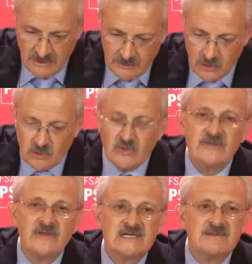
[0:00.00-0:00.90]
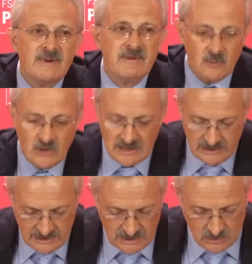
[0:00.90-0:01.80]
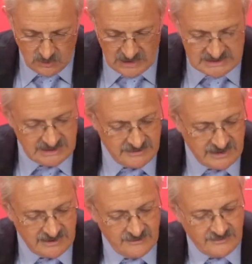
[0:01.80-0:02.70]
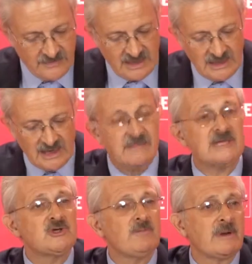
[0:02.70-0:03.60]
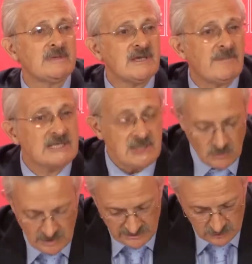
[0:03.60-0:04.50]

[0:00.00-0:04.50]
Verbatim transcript: Pero tengo que decirles en primer lugar que, como ya saben, la inversión prevista para esta comunidad